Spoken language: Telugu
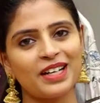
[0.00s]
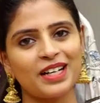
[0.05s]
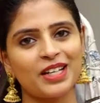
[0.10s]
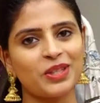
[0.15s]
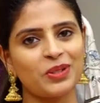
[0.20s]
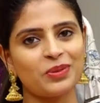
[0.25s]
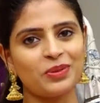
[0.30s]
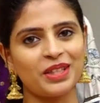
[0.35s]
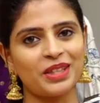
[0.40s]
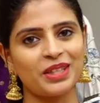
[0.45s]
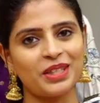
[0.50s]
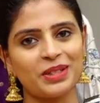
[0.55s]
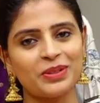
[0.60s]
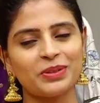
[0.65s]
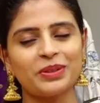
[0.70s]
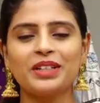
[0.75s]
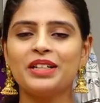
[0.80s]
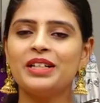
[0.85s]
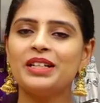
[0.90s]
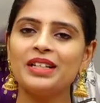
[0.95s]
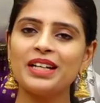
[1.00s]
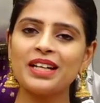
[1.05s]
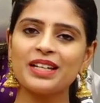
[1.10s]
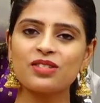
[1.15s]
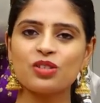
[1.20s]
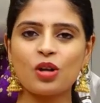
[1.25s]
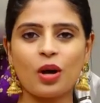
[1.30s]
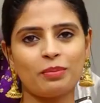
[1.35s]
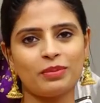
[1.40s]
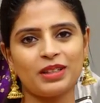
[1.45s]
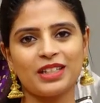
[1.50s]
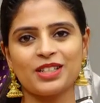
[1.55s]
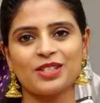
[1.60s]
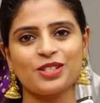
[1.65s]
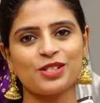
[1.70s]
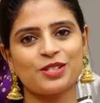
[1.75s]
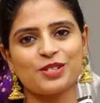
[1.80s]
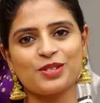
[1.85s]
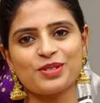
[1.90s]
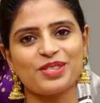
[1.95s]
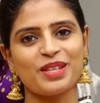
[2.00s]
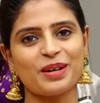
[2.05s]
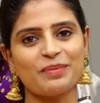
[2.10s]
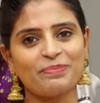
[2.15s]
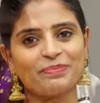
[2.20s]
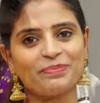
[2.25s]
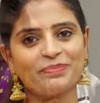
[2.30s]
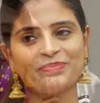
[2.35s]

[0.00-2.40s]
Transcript: ఐదు వందలు నెక్స్ట్ కాంబినేషన్ చూద్దాం